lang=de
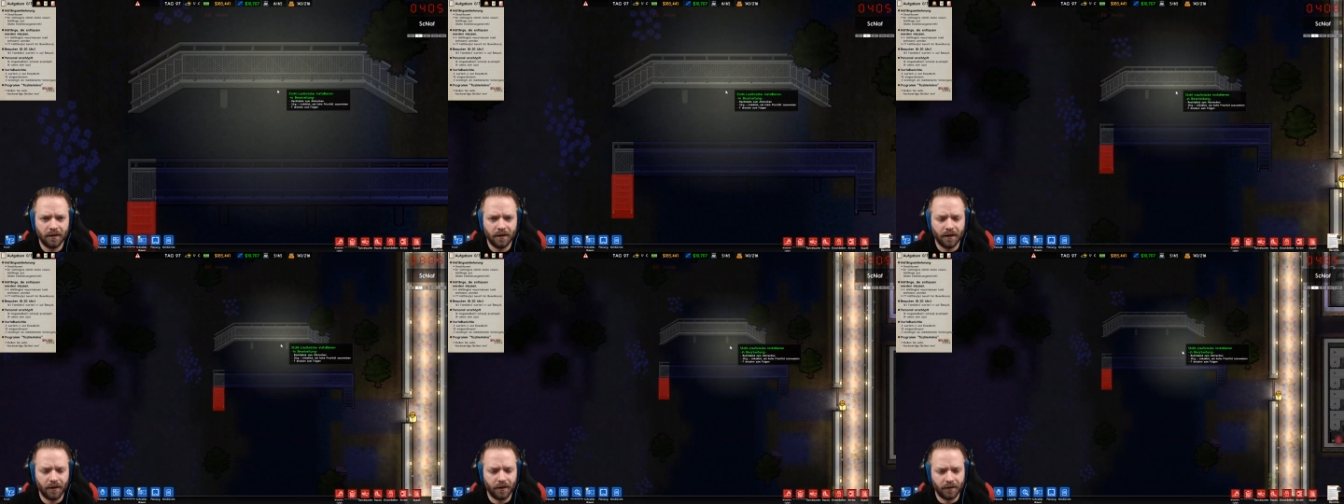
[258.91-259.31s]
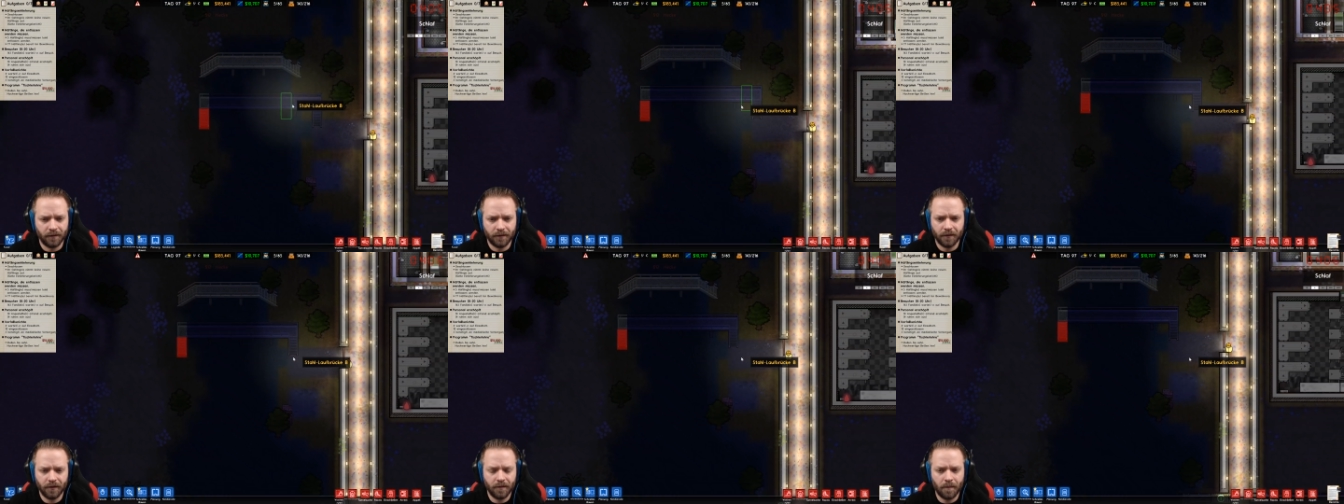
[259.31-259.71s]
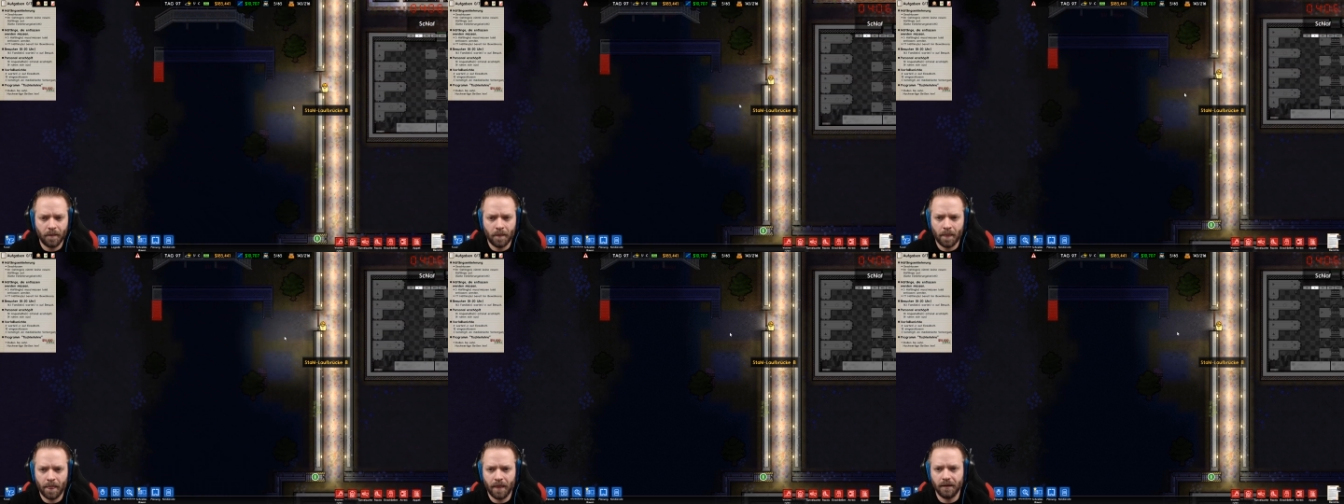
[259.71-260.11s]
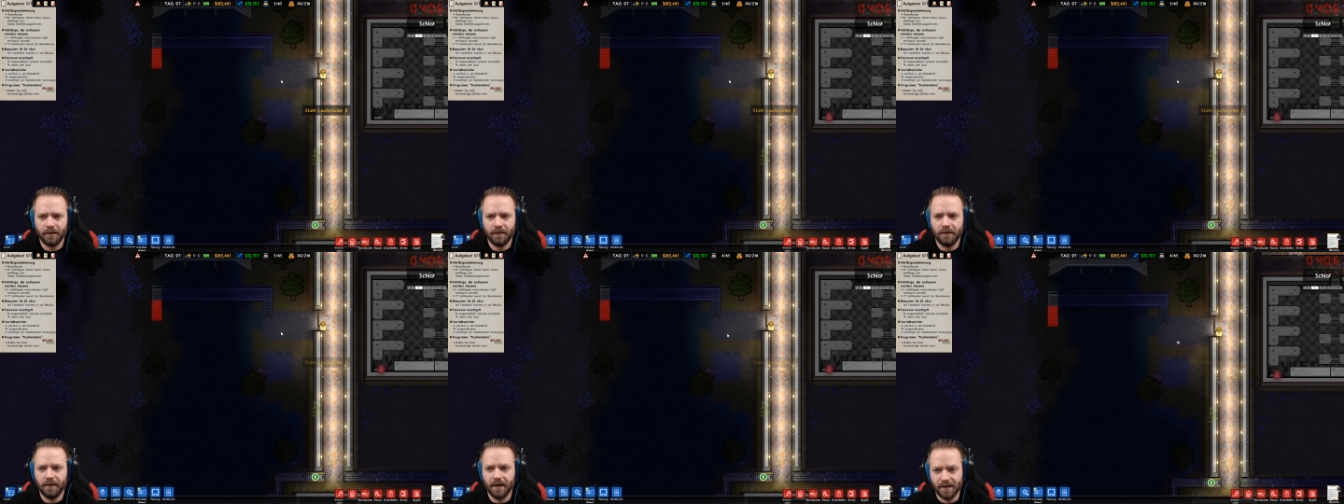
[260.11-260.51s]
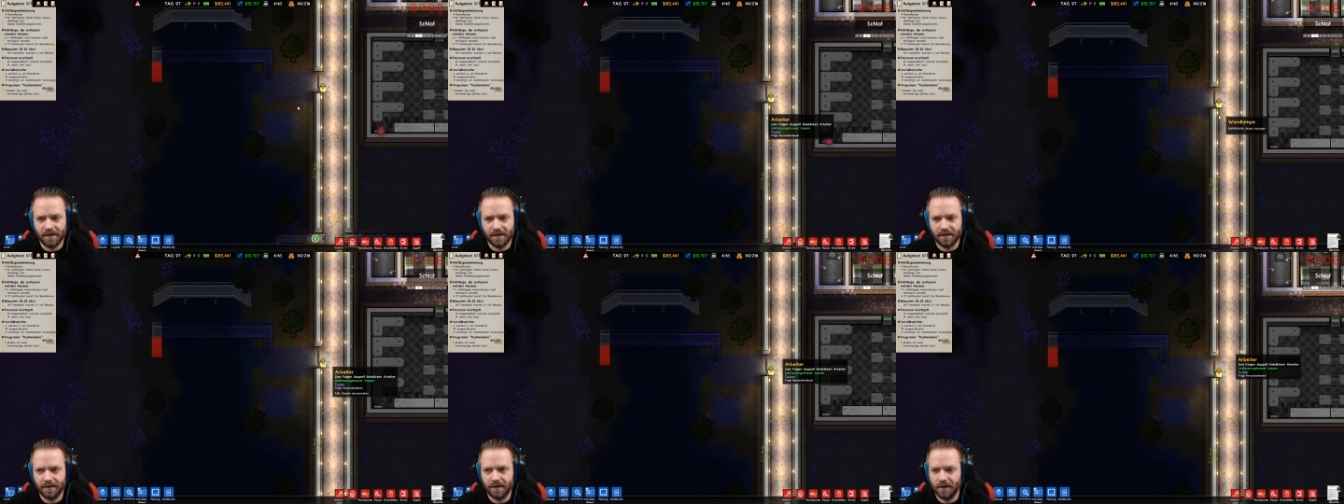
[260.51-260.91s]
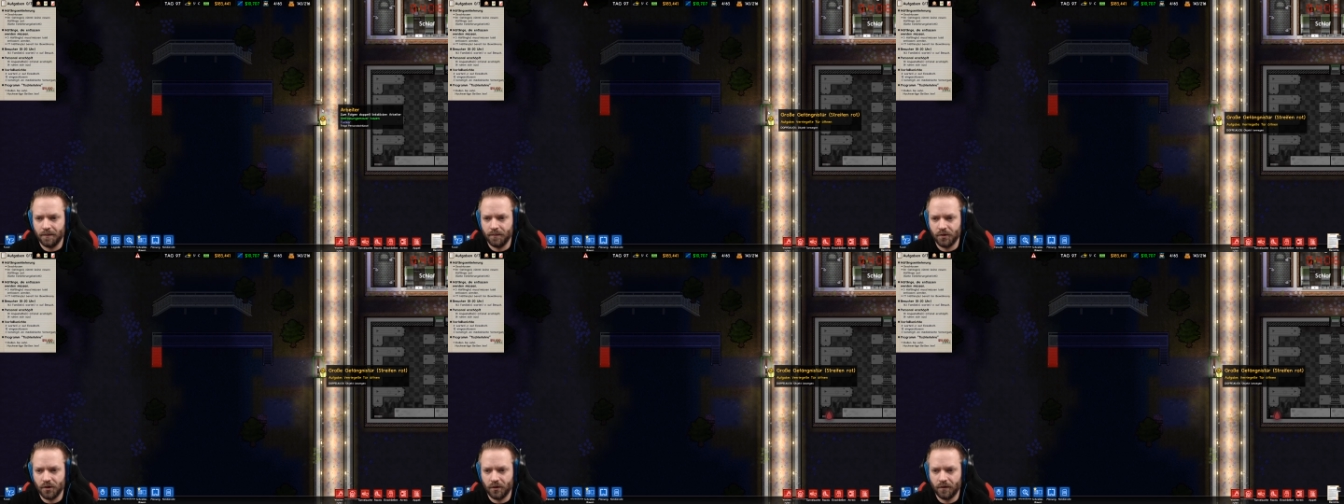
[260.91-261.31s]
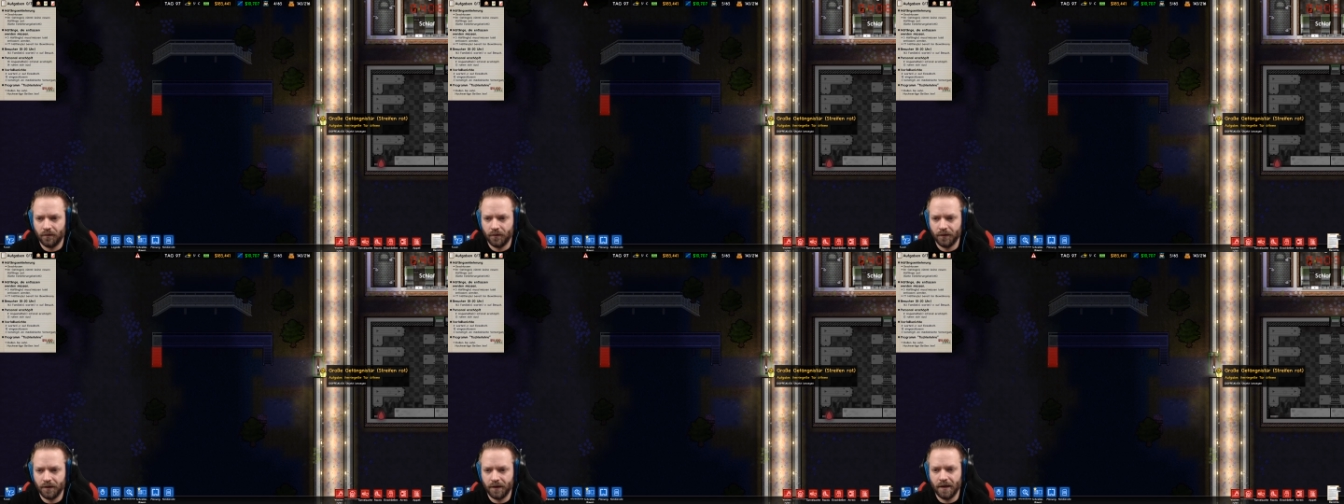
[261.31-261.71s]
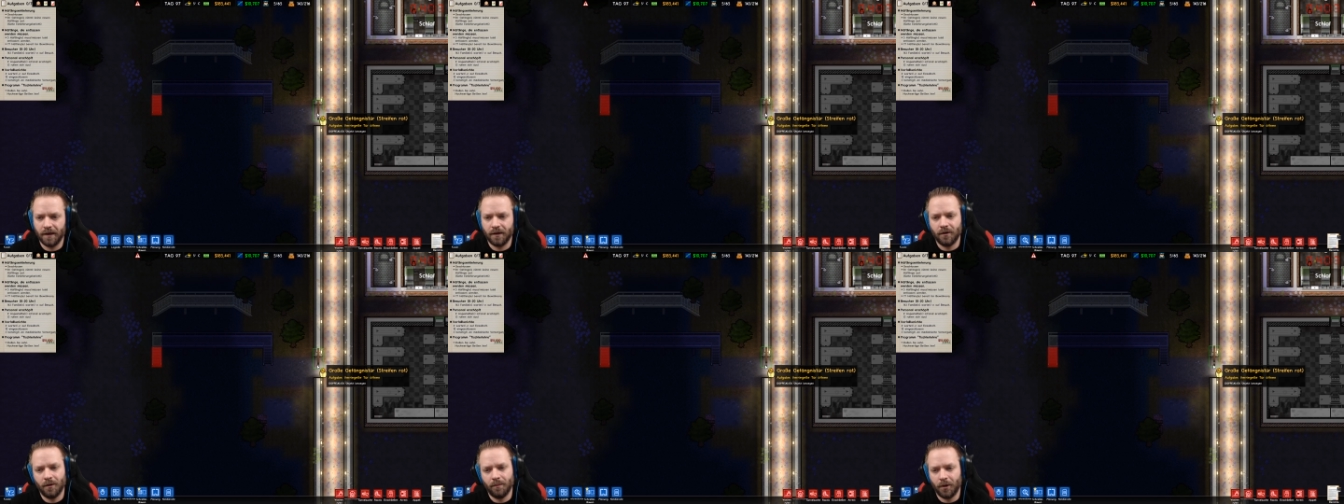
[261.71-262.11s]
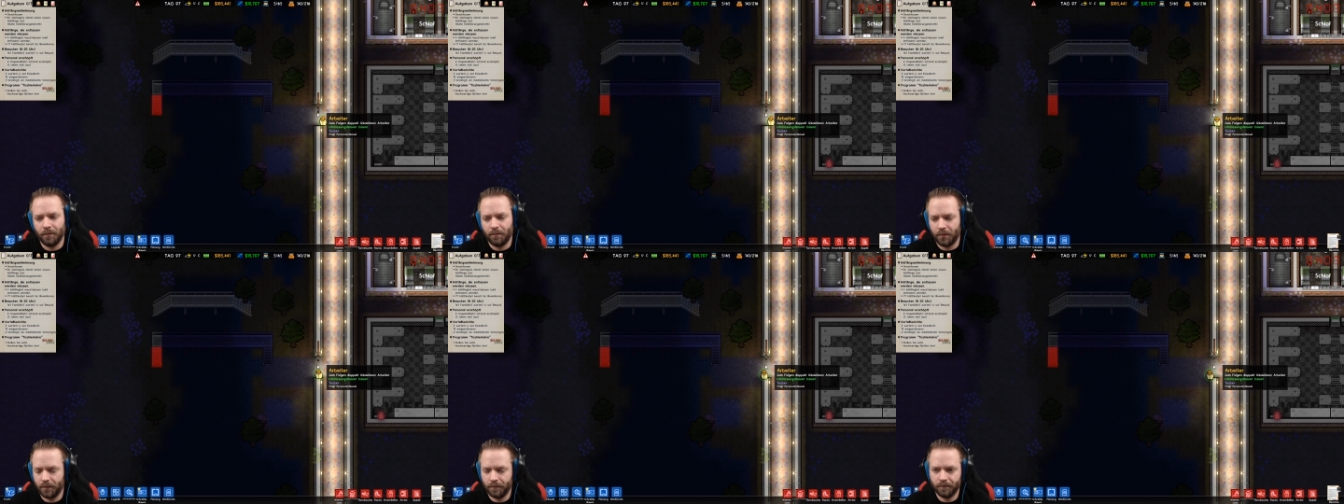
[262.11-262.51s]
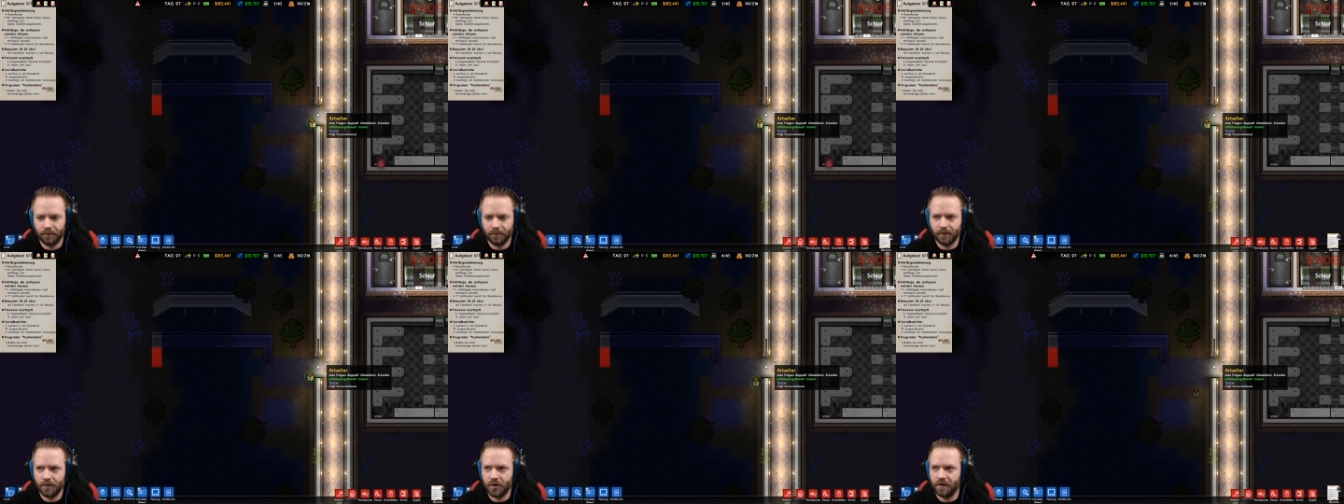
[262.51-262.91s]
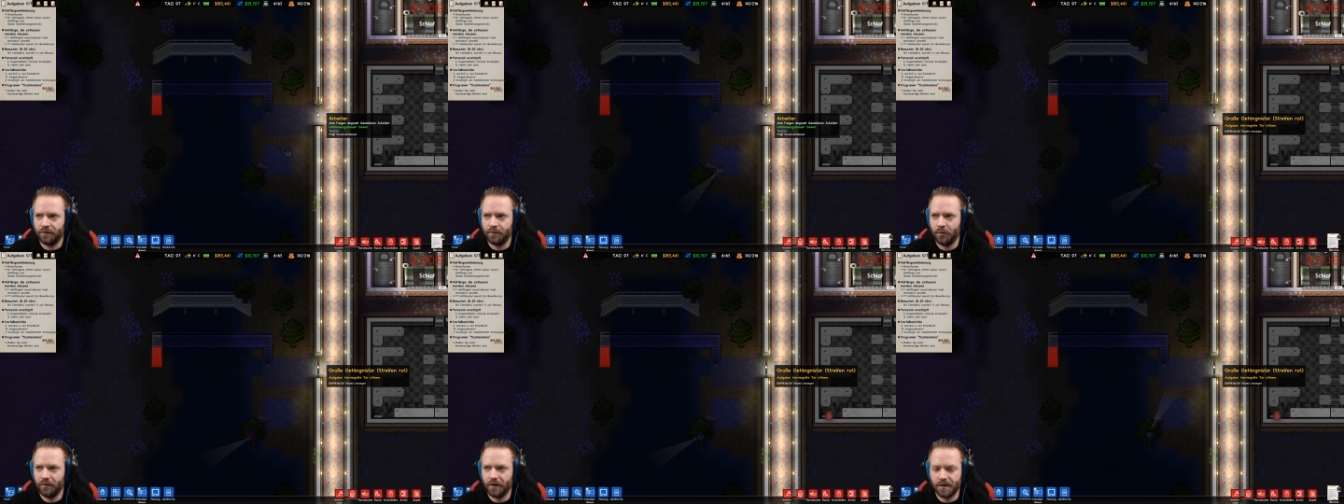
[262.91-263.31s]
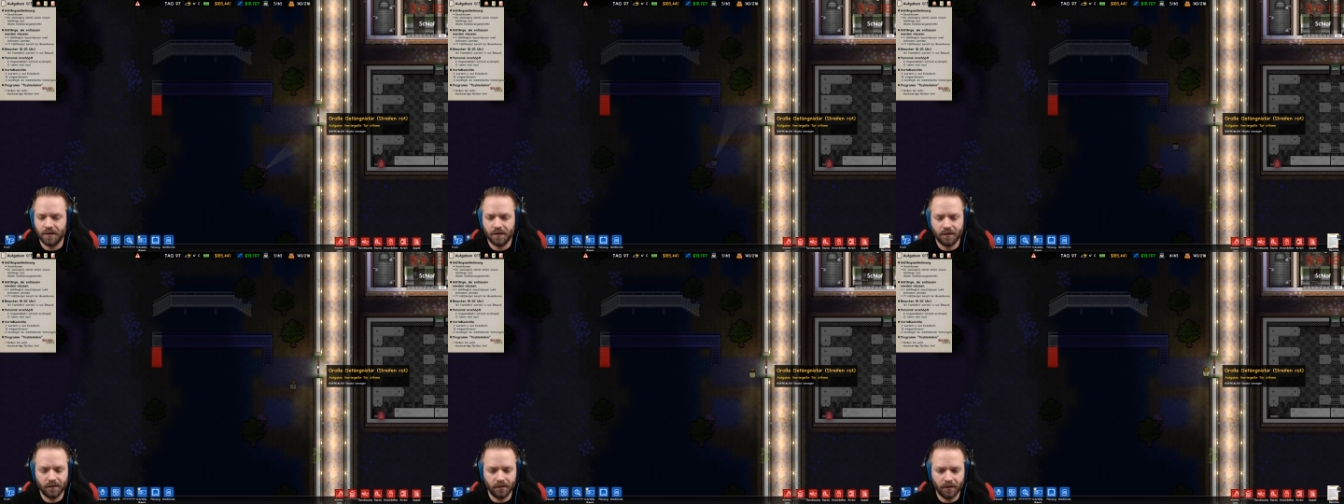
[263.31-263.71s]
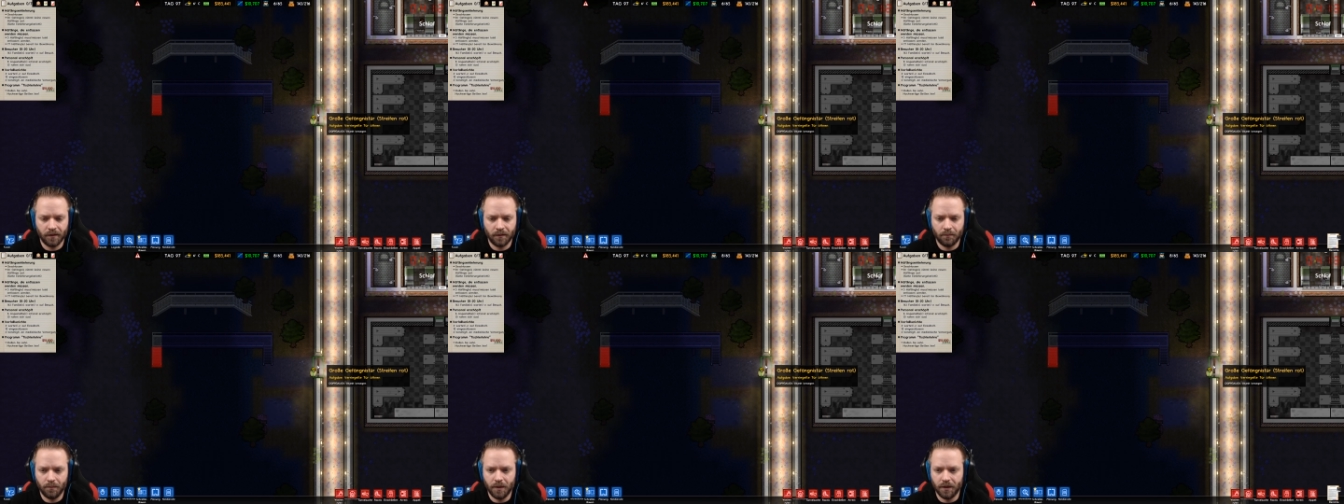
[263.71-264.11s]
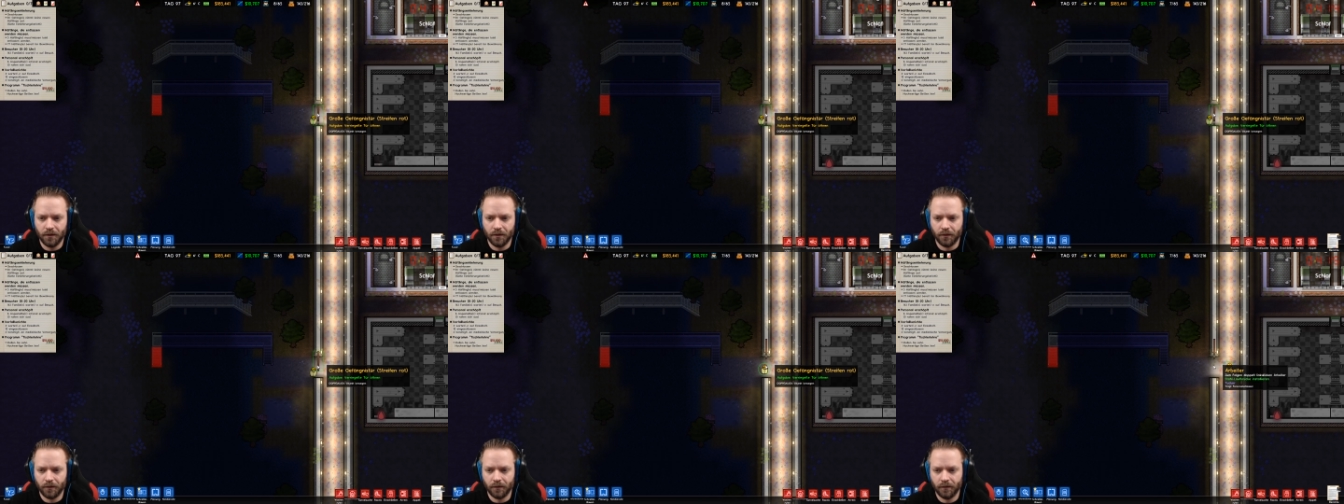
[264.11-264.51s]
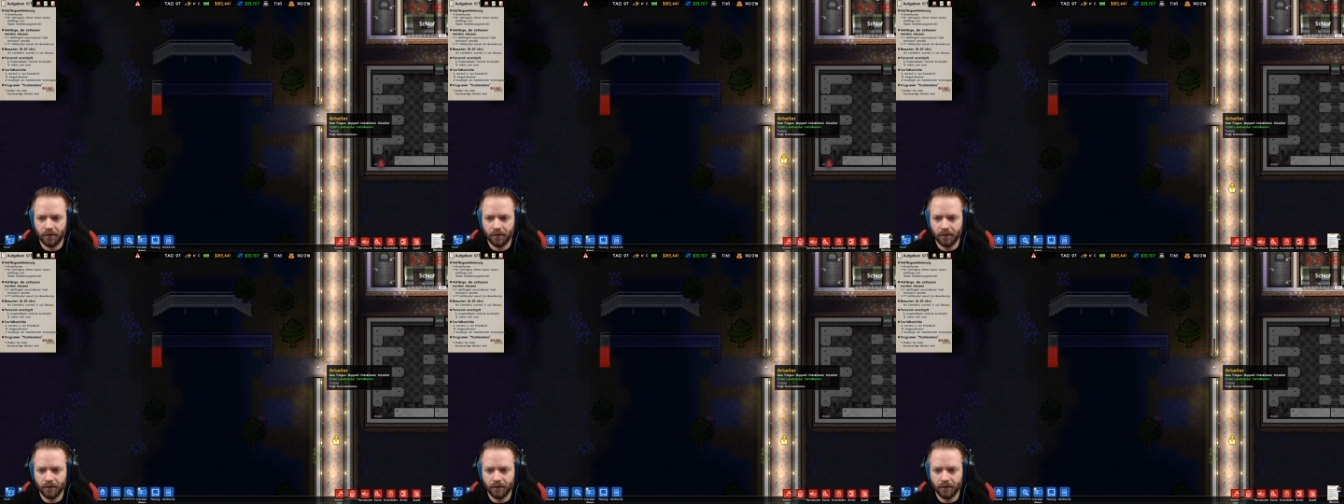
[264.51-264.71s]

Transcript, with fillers: Nee. Das hätte mich auch gewundert. Ja, komm, hopp. Schaffen wir was. Min Jung.